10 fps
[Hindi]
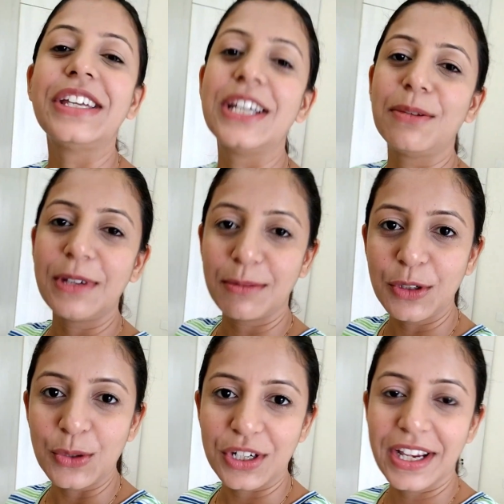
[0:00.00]
ये अभी
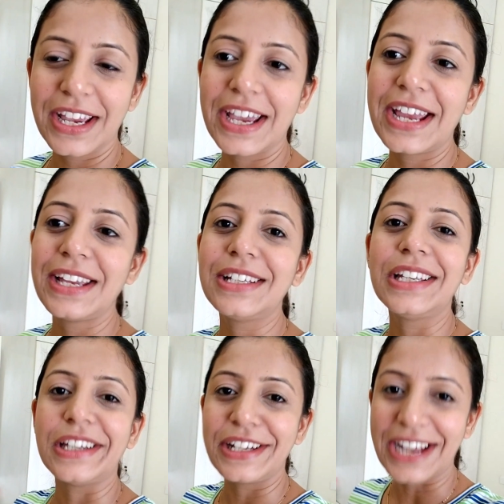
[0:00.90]
अभी उठे हैं
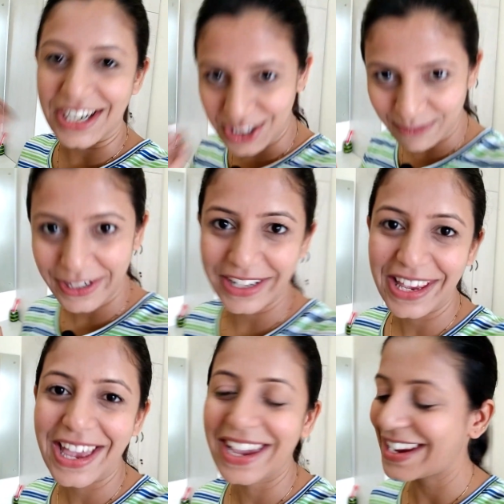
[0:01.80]
ये नाइट शिफ्ट
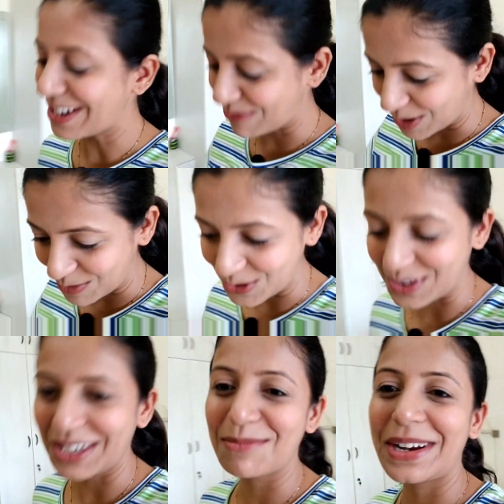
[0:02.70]
करके आए हैं अभी अभी
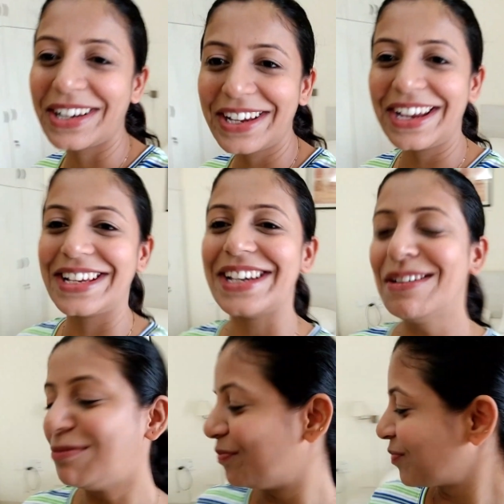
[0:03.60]
उठ के बैठे हैं
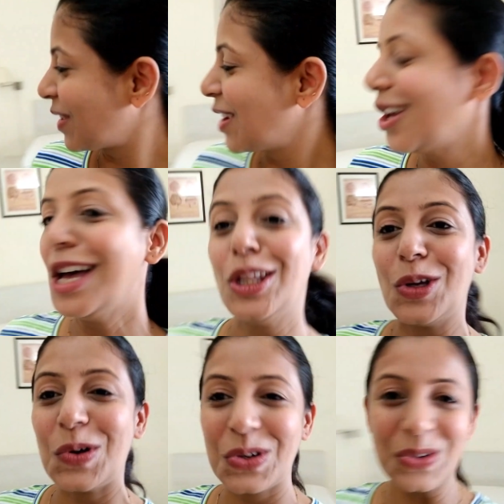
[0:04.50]
ये
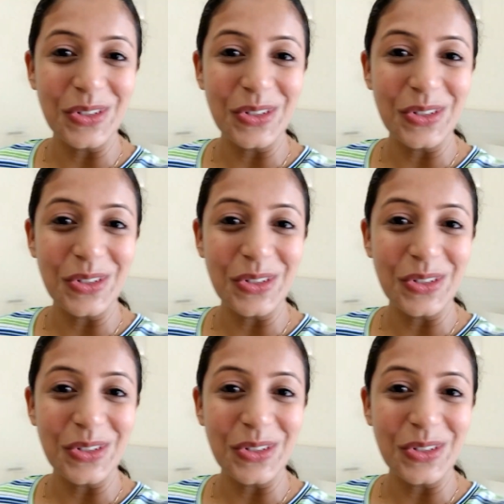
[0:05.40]
तो